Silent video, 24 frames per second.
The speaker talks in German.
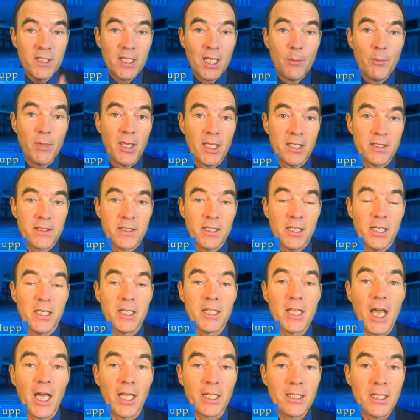Sie haben
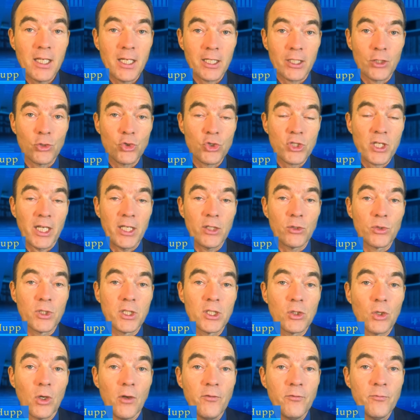exzellente Anlageentscheidungen
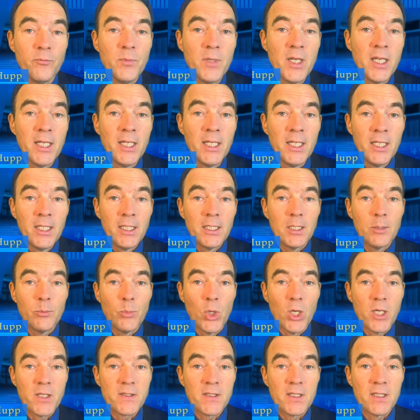getroffen. Die
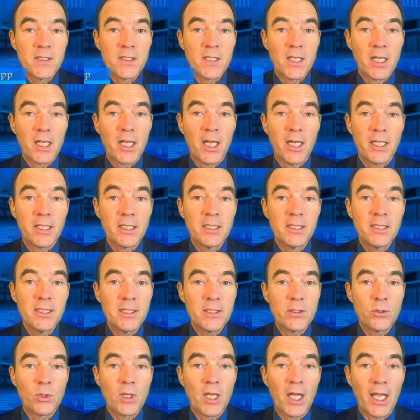Börse ist ja gerade nicht
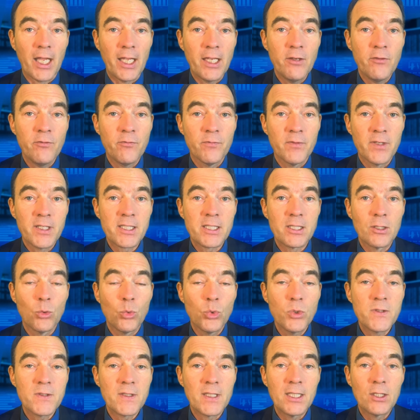zu greifen, was
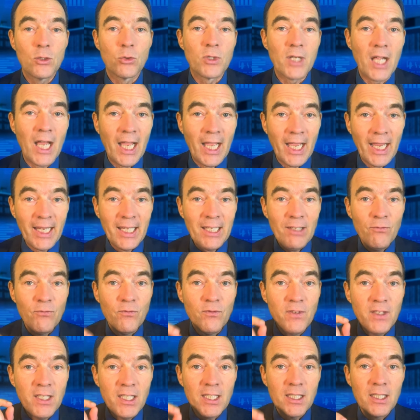losgeht und ein
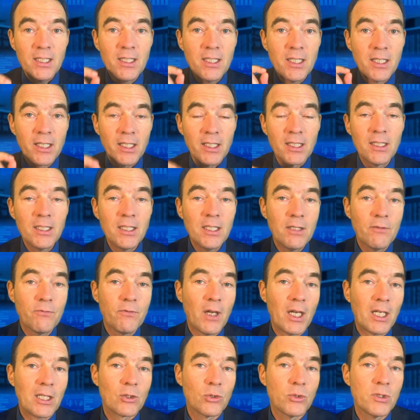wichtiger
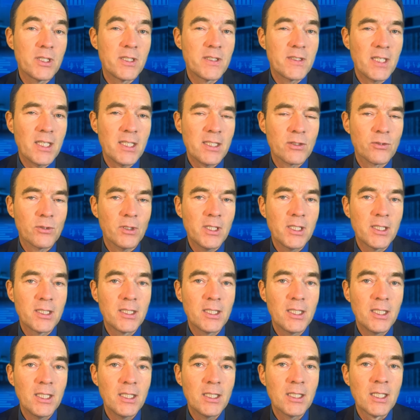Renditefaktor, die
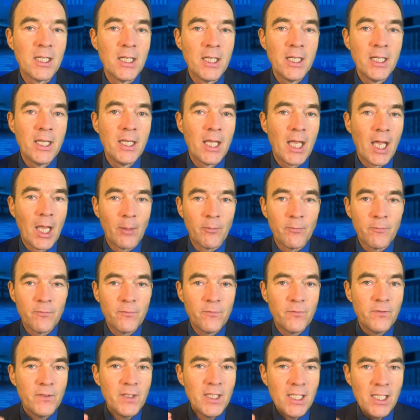Saisonalität, haben
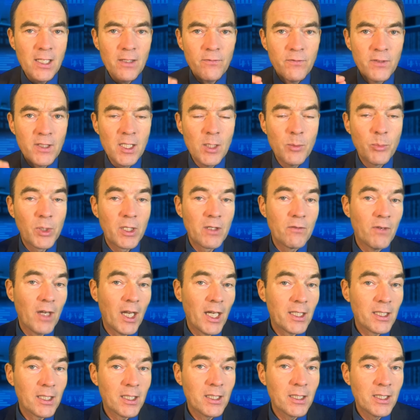viele, viele
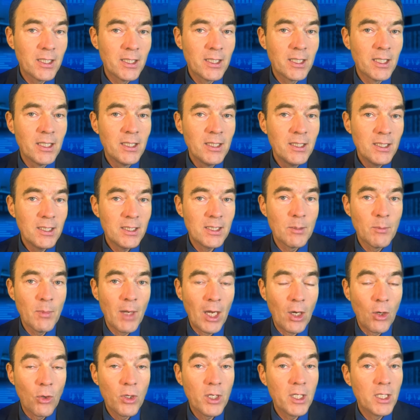Privatanleger nicht im
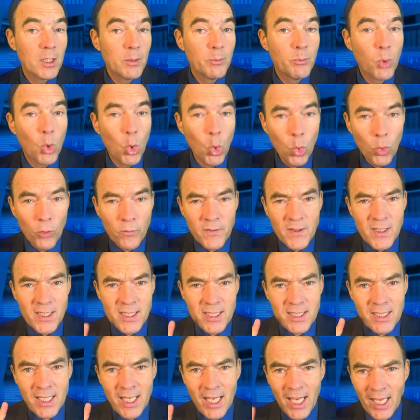Auge. Die
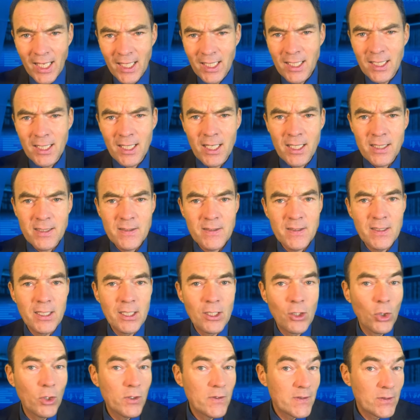Profis kennen das, sie
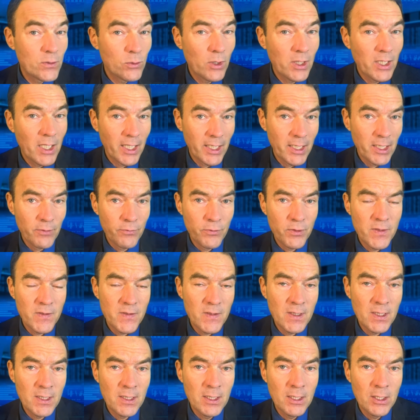können es nur leider für
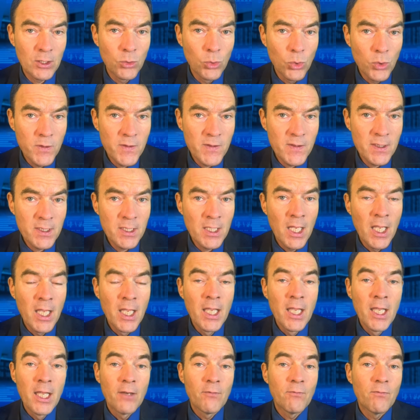sich nicht nützen.
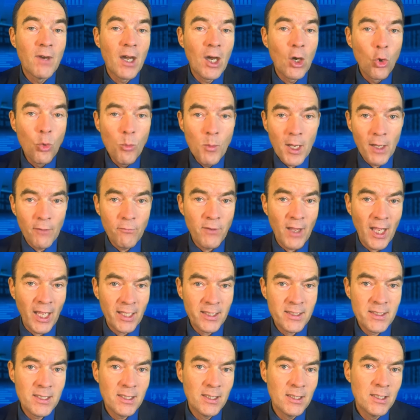Warum
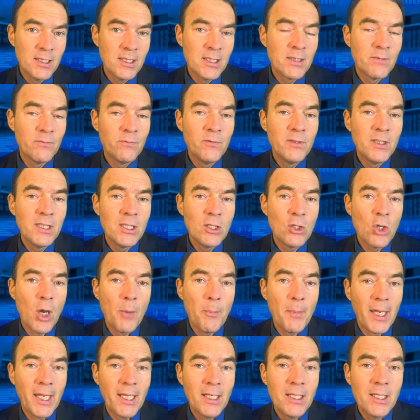erfahren Sie in diesem Video am
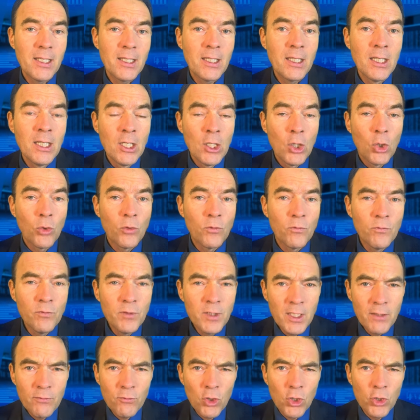Ende und
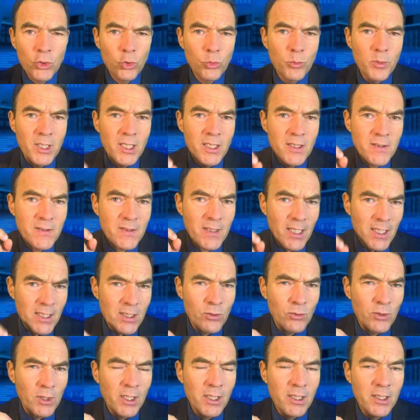wir wollen über die
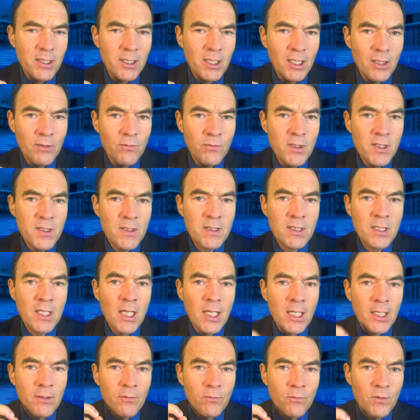Saisonalität wissen,
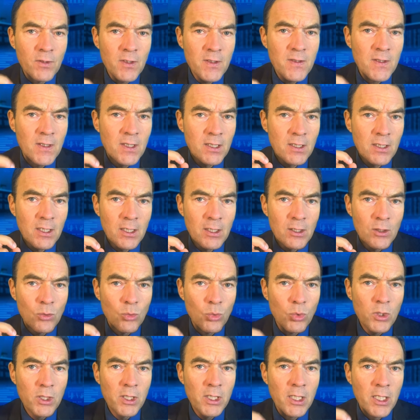wie sich der
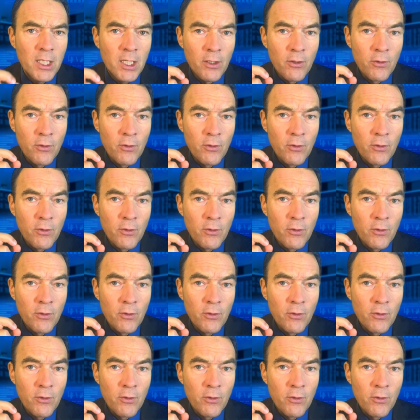Juli